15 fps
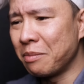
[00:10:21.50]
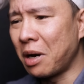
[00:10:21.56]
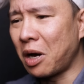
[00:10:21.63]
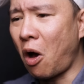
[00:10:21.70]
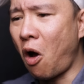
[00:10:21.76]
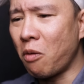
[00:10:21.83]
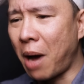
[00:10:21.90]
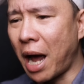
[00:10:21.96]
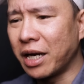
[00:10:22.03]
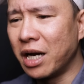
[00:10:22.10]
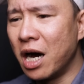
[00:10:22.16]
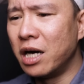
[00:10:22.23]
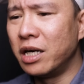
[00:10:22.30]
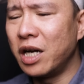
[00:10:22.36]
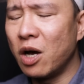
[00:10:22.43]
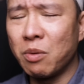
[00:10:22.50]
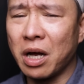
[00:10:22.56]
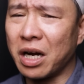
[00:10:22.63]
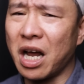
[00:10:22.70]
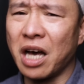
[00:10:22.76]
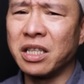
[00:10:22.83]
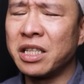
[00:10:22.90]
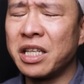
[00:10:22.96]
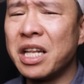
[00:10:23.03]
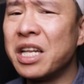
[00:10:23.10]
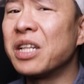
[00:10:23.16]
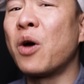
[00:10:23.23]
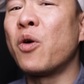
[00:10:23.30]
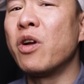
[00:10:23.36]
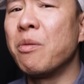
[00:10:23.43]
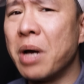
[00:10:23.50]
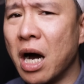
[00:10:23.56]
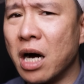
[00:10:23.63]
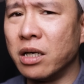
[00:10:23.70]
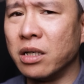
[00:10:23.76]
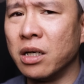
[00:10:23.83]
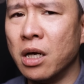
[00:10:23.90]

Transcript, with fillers: Nhưng mà con bạn nó hư, nó không cần đợi tới 9 giờ tối nó mới hư.